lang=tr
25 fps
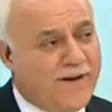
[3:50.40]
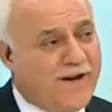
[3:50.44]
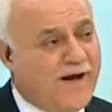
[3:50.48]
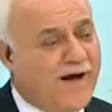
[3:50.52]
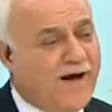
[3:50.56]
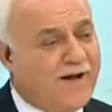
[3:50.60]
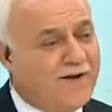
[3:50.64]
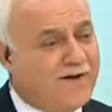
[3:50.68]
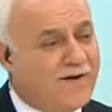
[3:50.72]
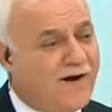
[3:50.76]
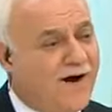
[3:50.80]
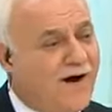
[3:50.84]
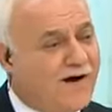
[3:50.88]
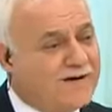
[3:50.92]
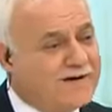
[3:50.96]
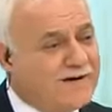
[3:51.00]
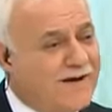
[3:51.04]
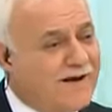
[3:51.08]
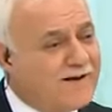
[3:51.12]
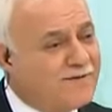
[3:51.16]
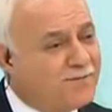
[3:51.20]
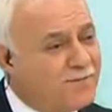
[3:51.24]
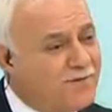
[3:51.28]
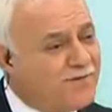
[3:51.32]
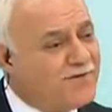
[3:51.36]
Bilal
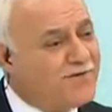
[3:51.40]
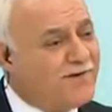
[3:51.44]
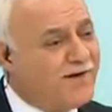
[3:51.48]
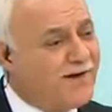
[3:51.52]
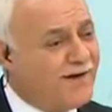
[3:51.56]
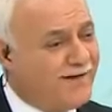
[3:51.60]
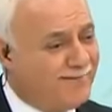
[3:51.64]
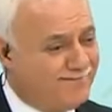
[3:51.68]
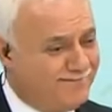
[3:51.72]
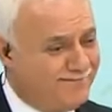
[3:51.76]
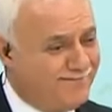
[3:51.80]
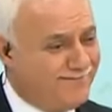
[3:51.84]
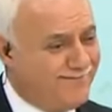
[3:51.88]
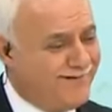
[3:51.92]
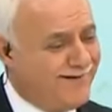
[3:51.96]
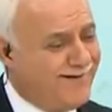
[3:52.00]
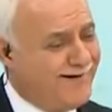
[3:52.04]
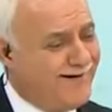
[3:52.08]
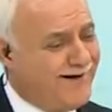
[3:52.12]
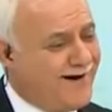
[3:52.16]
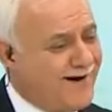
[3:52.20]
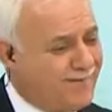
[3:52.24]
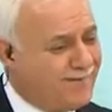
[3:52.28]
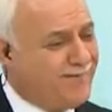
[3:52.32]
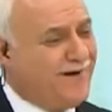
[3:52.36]
rahatlat bizi.
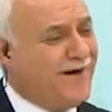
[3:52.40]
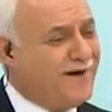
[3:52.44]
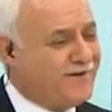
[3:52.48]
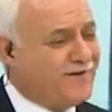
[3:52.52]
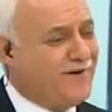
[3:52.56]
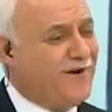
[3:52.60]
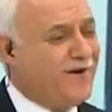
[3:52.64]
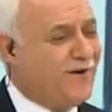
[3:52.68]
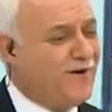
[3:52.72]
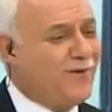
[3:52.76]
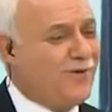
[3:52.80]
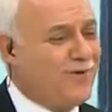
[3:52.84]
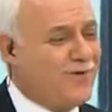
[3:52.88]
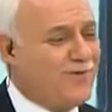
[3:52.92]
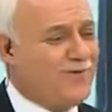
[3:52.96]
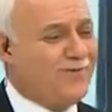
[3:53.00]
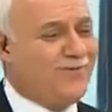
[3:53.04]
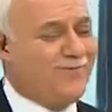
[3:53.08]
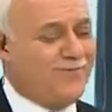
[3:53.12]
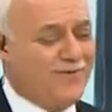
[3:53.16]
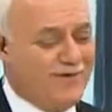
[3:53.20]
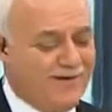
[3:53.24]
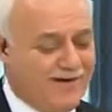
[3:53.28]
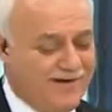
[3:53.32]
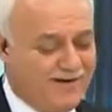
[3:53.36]
Kalk bir ezan oku.
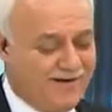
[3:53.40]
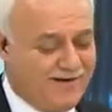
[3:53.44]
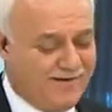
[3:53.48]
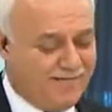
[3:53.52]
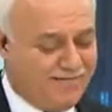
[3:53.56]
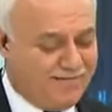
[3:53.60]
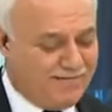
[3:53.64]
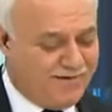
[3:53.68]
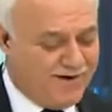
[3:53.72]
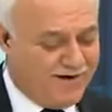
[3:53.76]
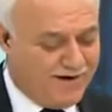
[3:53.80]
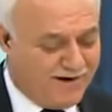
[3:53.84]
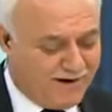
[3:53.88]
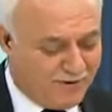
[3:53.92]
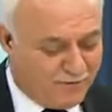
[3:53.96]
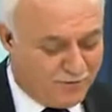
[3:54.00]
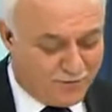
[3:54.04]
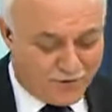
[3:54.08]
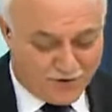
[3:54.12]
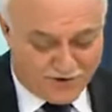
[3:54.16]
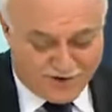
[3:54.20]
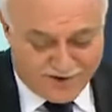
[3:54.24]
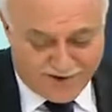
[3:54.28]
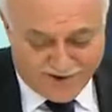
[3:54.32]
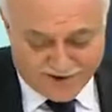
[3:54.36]

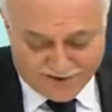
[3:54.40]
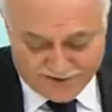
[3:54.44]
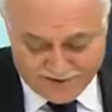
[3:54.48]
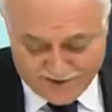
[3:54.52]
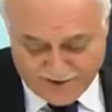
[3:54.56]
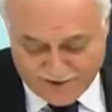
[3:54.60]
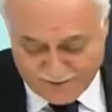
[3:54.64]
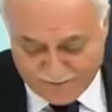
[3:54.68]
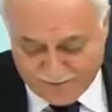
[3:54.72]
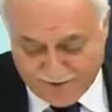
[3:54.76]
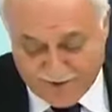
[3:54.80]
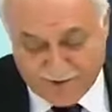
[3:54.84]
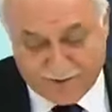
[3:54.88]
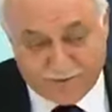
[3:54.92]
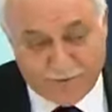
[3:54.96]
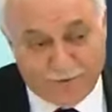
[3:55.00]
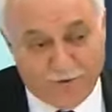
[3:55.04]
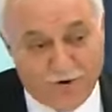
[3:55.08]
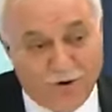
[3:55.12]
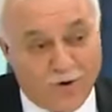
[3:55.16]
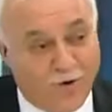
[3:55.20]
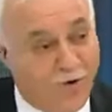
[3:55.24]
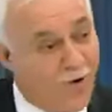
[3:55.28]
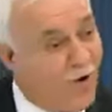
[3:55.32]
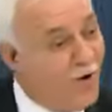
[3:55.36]
Bilal fırlardı hemen.
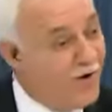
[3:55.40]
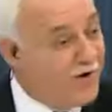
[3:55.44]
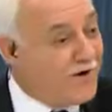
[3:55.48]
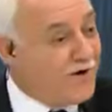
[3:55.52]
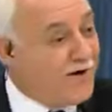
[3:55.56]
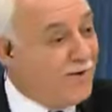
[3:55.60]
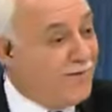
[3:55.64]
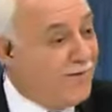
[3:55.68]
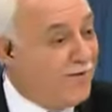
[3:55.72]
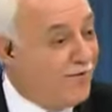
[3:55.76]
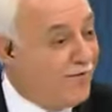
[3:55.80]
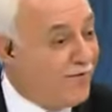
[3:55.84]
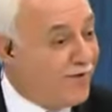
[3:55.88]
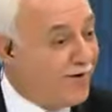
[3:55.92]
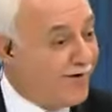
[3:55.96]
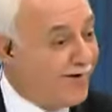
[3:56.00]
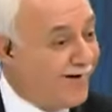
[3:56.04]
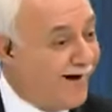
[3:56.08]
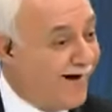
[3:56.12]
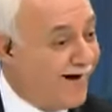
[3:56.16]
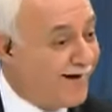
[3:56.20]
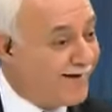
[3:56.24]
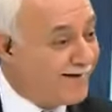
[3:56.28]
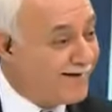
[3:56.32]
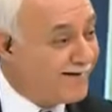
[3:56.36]
Ok gibi
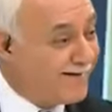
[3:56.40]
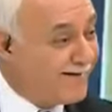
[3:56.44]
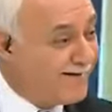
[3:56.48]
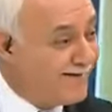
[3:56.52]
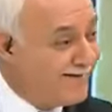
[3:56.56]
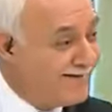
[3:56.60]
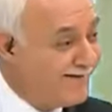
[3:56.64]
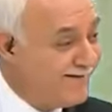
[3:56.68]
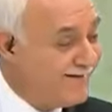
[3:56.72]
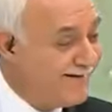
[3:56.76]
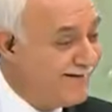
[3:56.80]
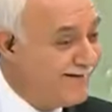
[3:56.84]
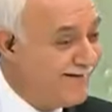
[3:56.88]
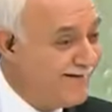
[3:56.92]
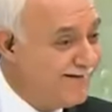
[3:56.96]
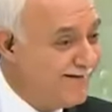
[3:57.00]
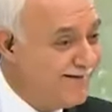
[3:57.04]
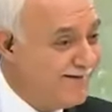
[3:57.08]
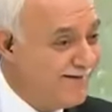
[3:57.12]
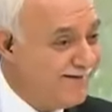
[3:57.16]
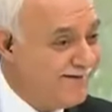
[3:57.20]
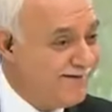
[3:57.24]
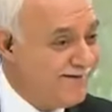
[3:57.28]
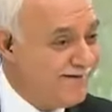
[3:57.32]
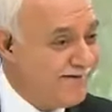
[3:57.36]
fırlardı.
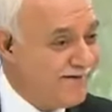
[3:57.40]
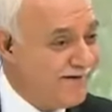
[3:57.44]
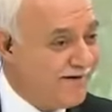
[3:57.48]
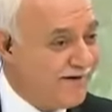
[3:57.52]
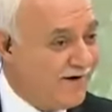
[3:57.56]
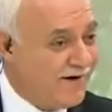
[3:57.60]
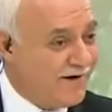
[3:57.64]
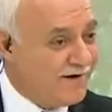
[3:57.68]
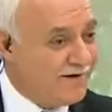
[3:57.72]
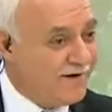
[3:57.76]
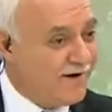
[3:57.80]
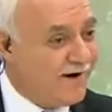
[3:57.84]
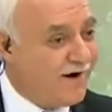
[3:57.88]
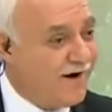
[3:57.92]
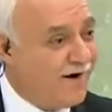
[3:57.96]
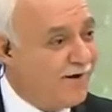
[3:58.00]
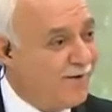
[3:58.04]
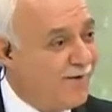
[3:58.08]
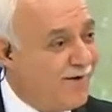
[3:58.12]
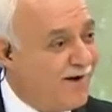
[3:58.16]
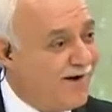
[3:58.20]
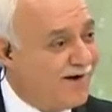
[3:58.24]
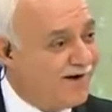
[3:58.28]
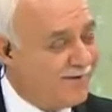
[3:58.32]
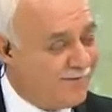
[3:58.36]

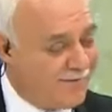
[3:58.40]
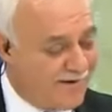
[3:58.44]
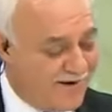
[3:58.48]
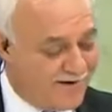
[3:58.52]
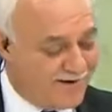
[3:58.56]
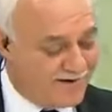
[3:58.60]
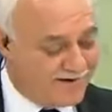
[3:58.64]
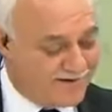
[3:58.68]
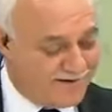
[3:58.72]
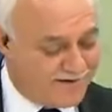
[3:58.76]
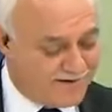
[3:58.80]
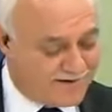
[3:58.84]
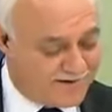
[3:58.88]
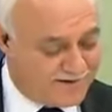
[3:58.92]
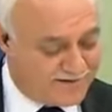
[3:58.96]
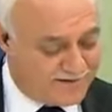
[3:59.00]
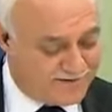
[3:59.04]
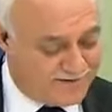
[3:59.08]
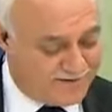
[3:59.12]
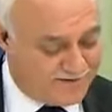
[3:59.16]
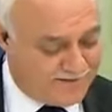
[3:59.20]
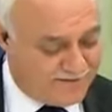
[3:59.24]
Allahu Ekber diye.